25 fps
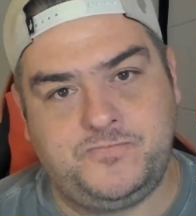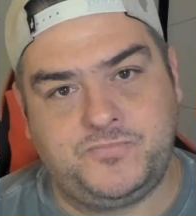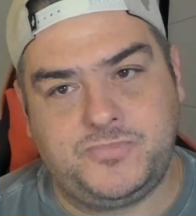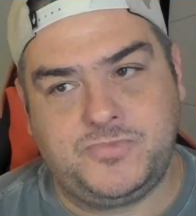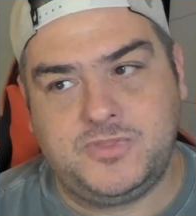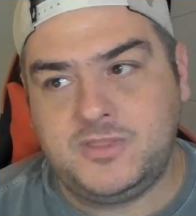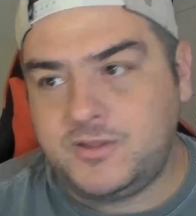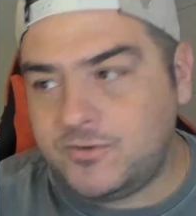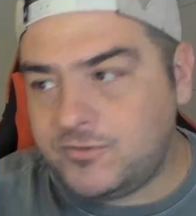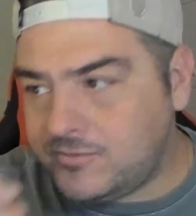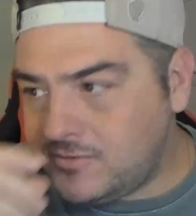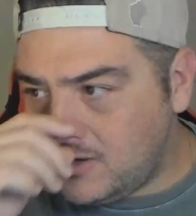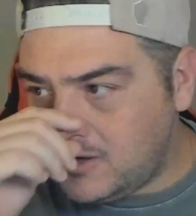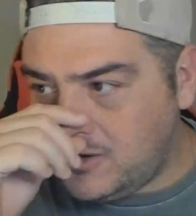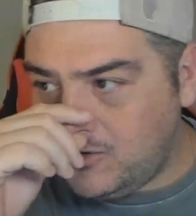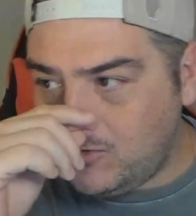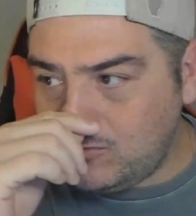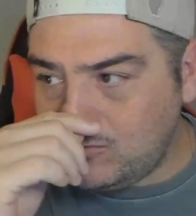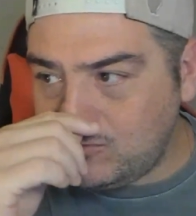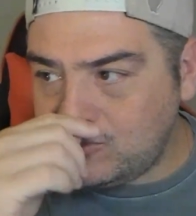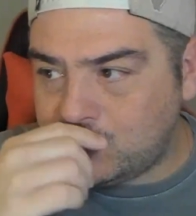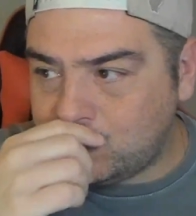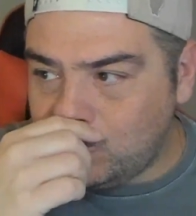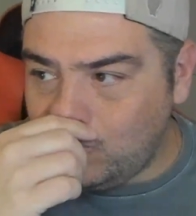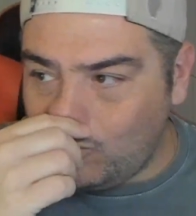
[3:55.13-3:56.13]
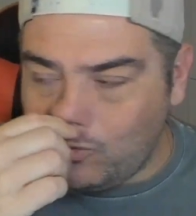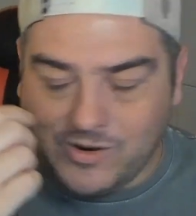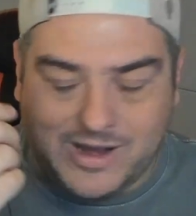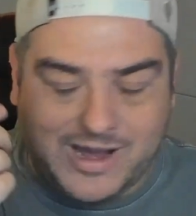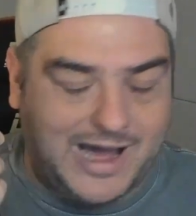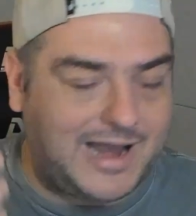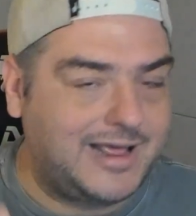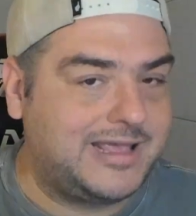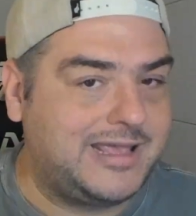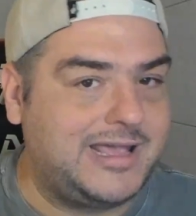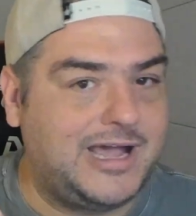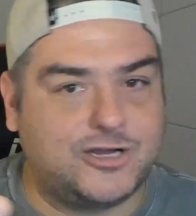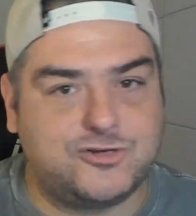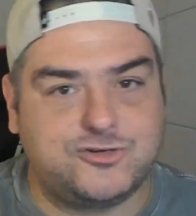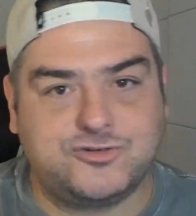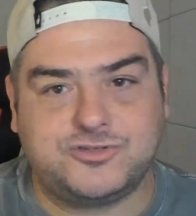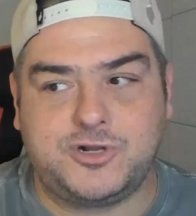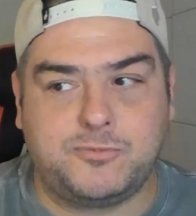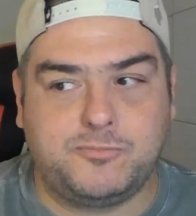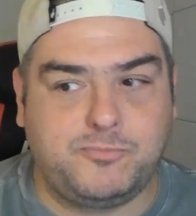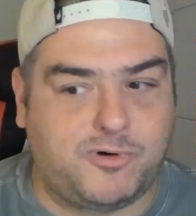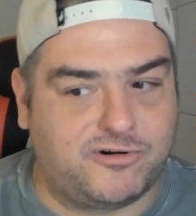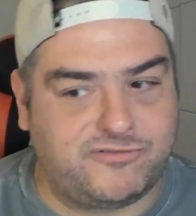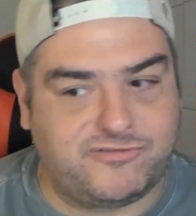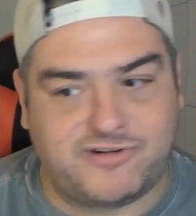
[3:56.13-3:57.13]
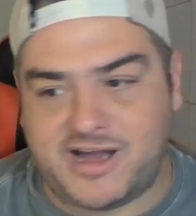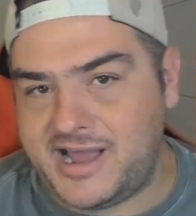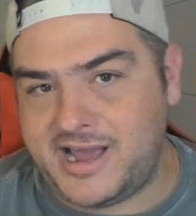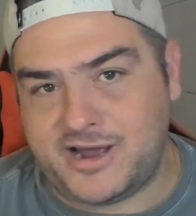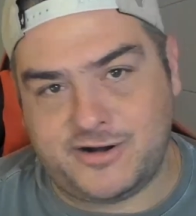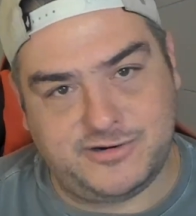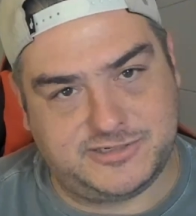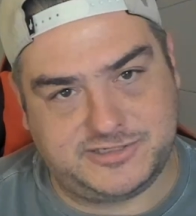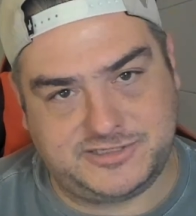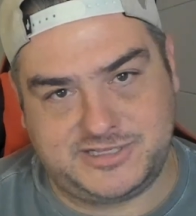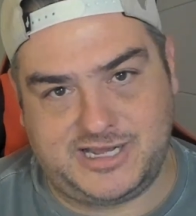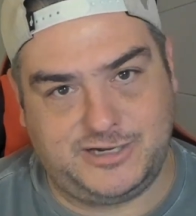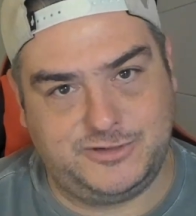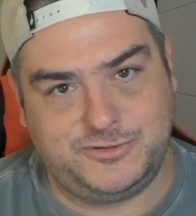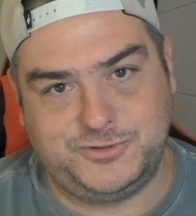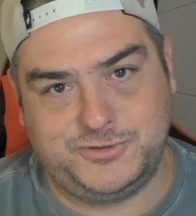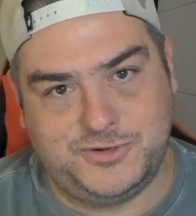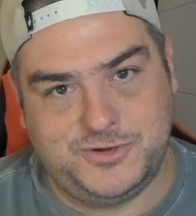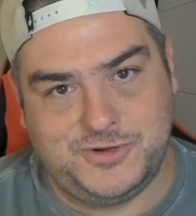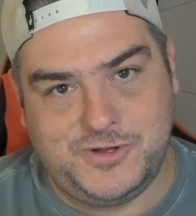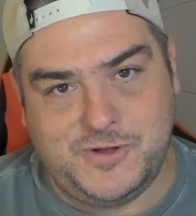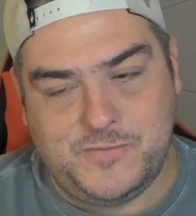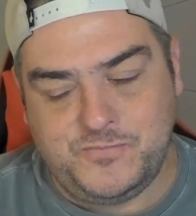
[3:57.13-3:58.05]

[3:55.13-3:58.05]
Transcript: Então eu não sou o cara que acha que você não pode vaiar no estádio.